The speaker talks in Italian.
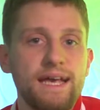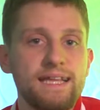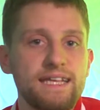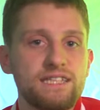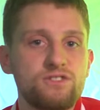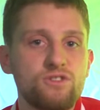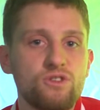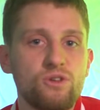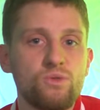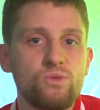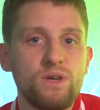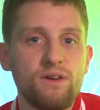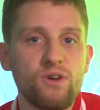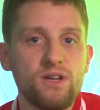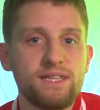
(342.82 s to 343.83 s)
e adesso,
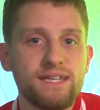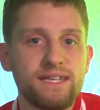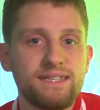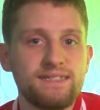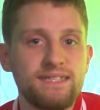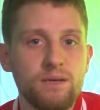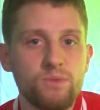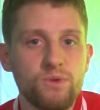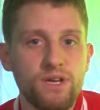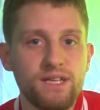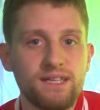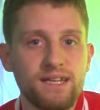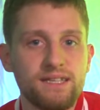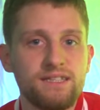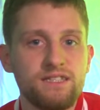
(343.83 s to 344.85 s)
una volta che siamo
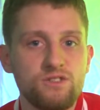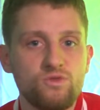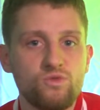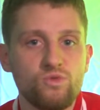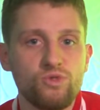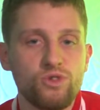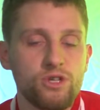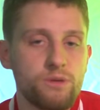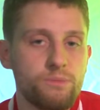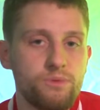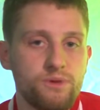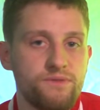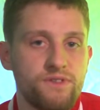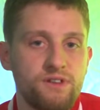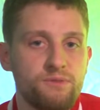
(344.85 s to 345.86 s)
rientrati in studio,
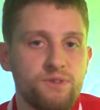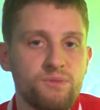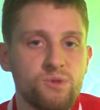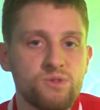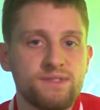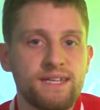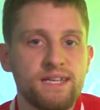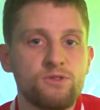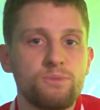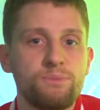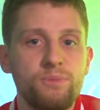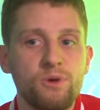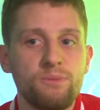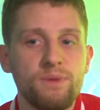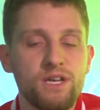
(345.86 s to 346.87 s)
dopo avermi mostrato
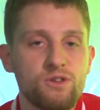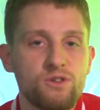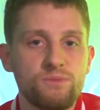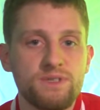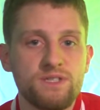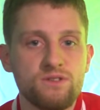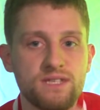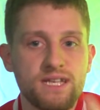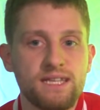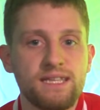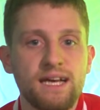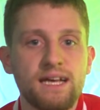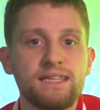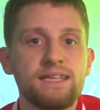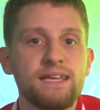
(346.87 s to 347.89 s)
più o meno come sono
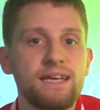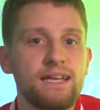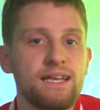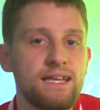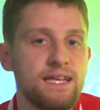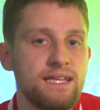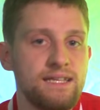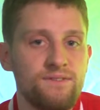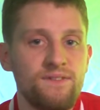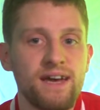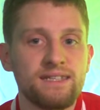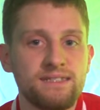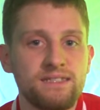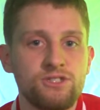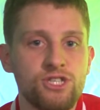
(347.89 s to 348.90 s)
scattate le
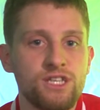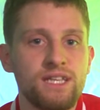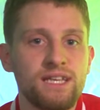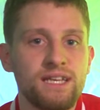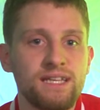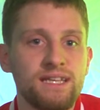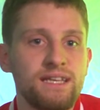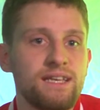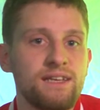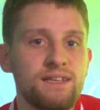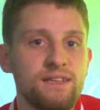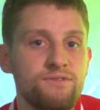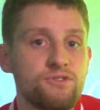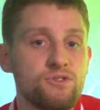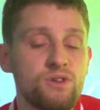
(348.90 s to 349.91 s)
diverse generi
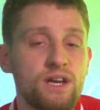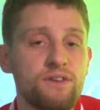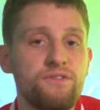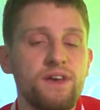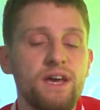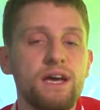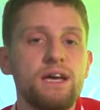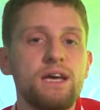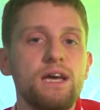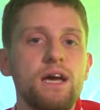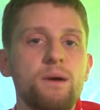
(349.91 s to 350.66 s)
di, di fotografie,